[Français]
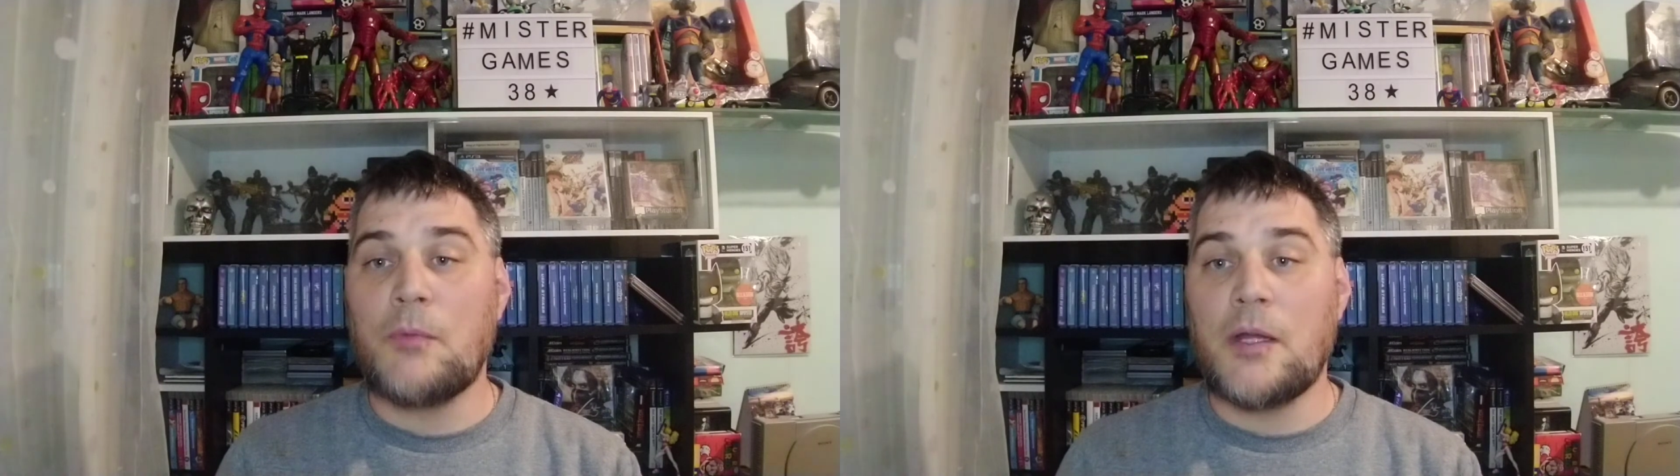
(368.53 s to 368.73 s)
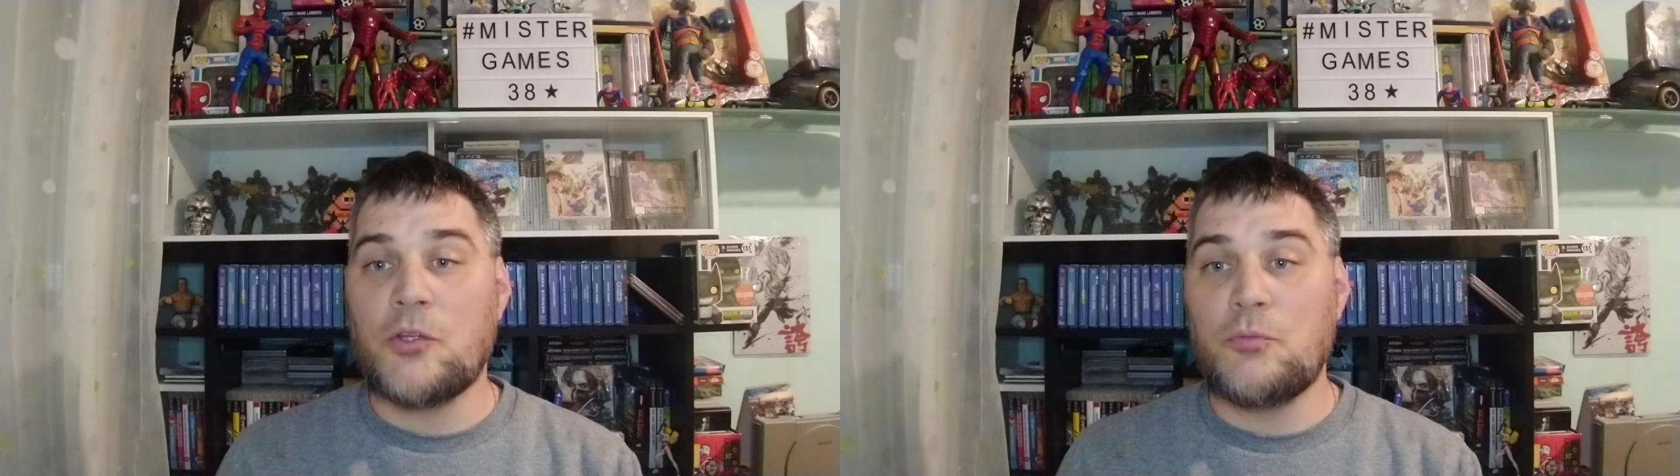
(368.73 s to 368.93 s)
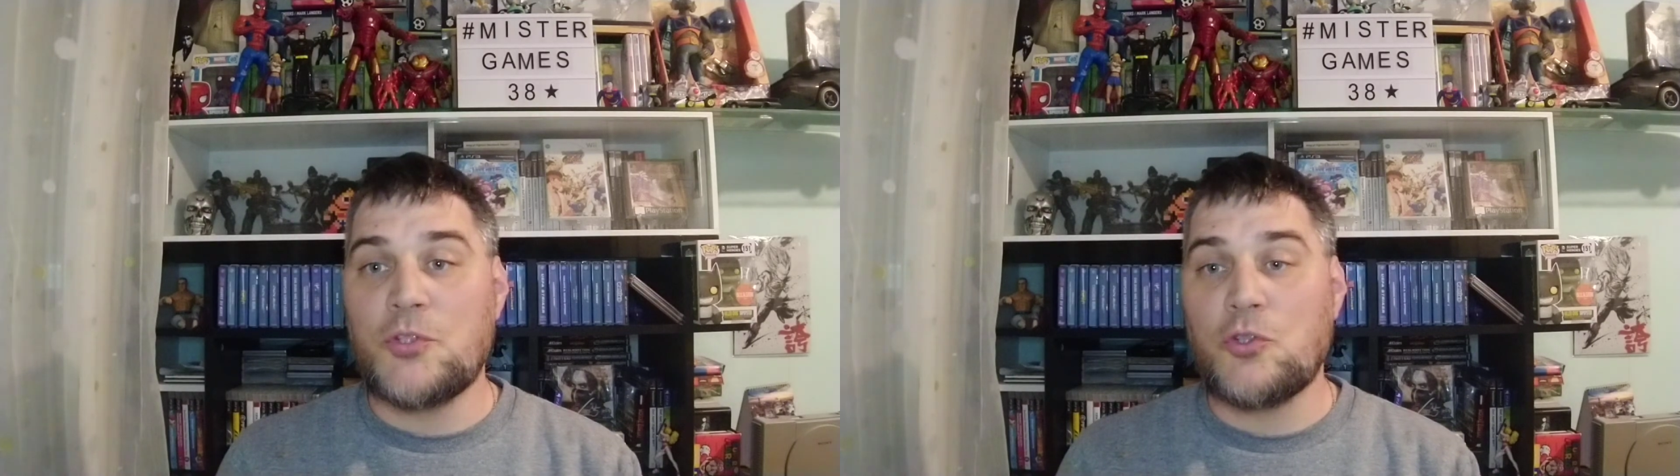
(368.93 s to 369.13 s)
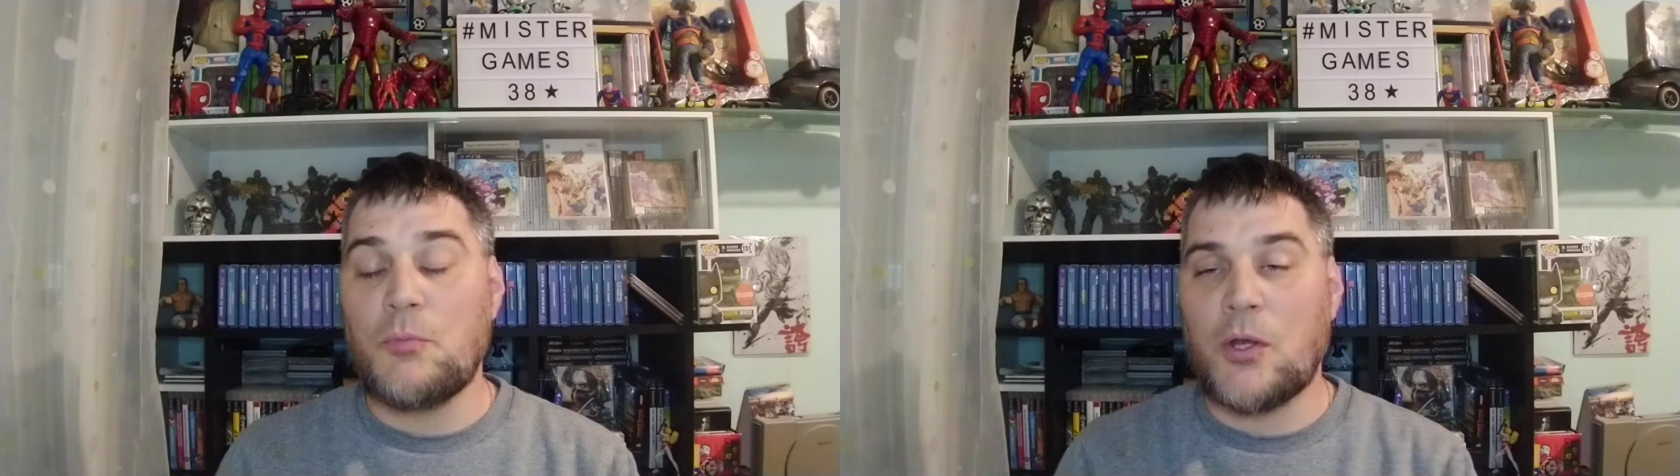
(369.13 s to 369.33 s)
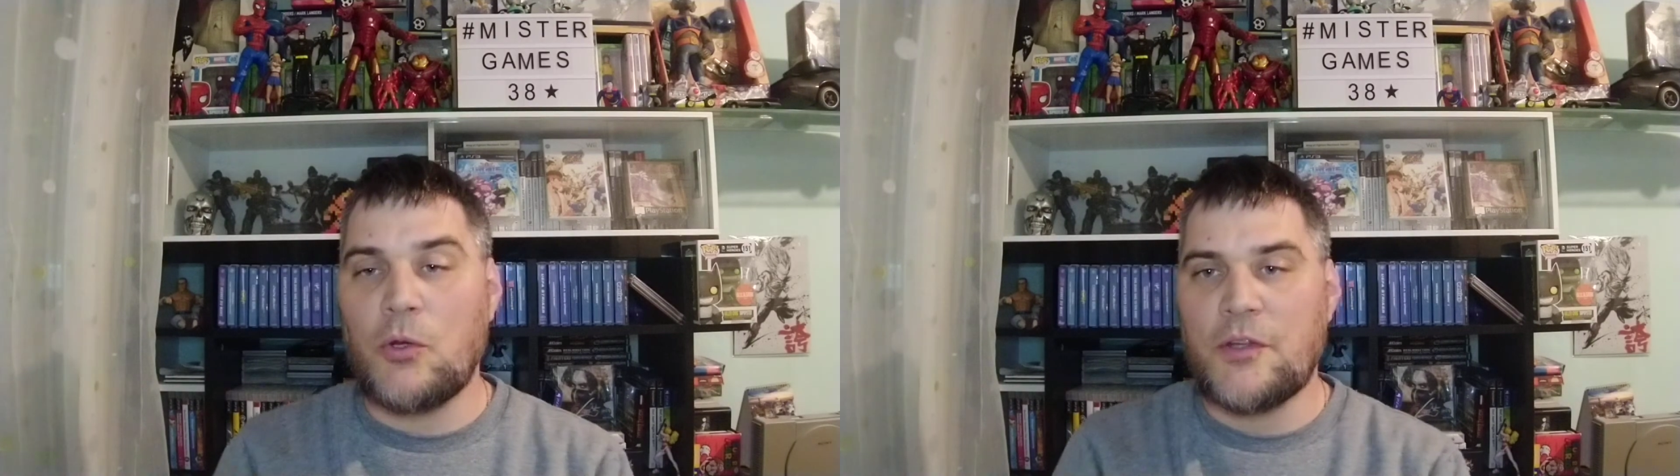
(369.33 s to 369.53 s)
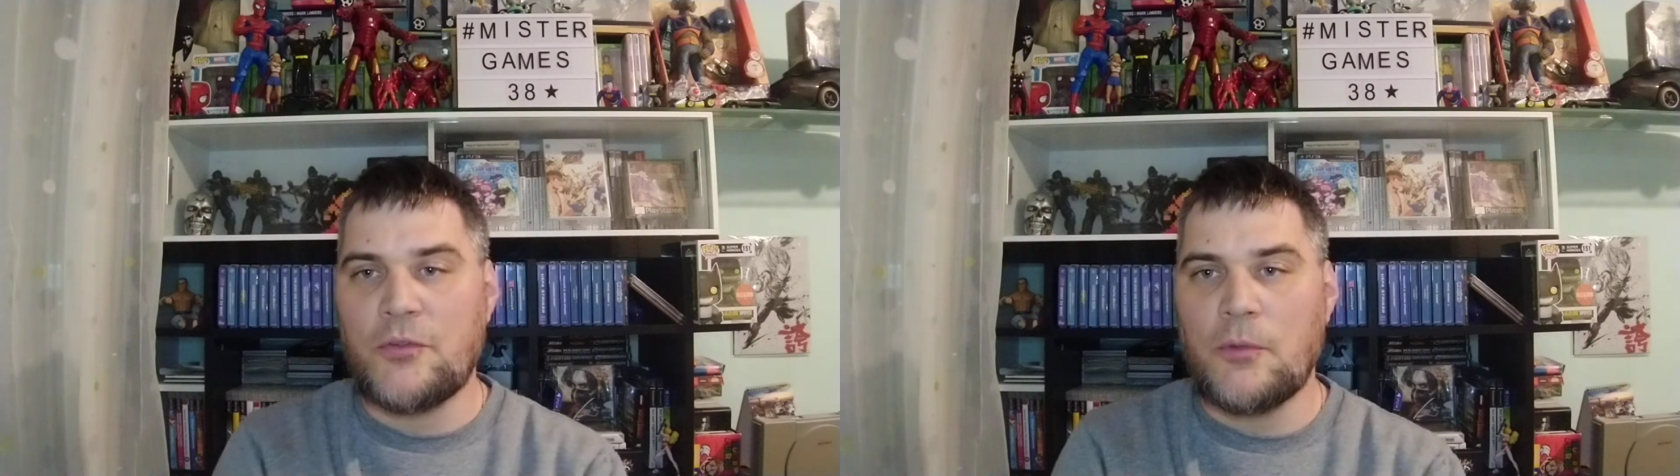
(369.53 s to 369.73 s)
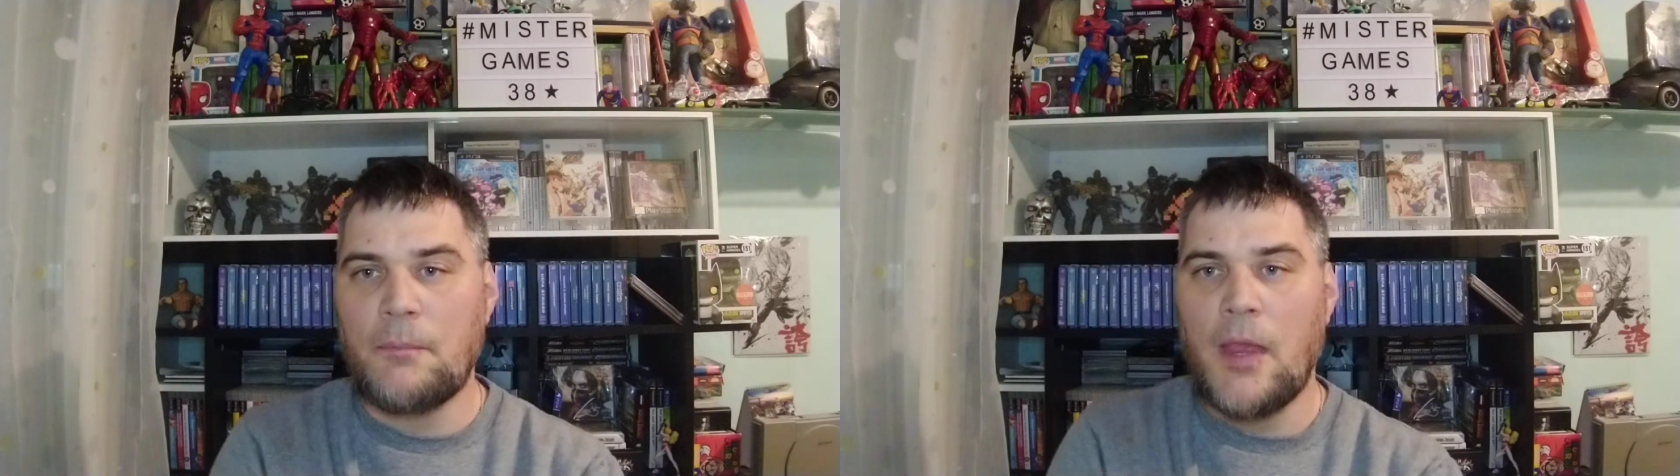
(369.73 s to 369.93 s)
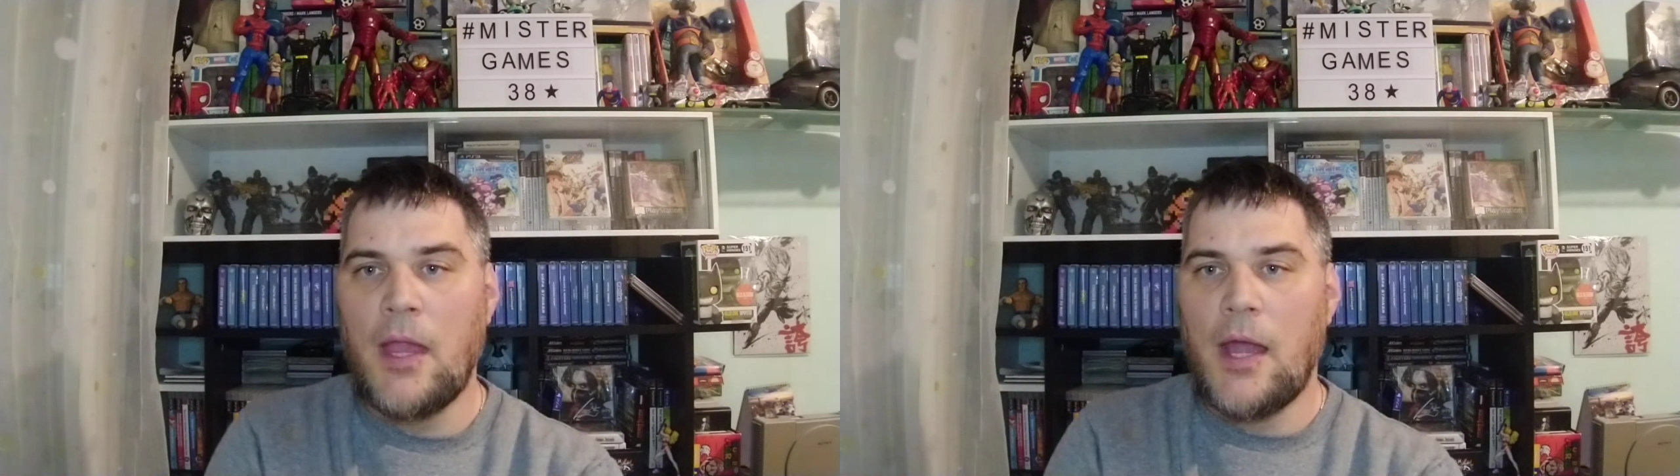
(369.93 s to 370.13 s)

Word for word: ma, de mes jeux de ma collection.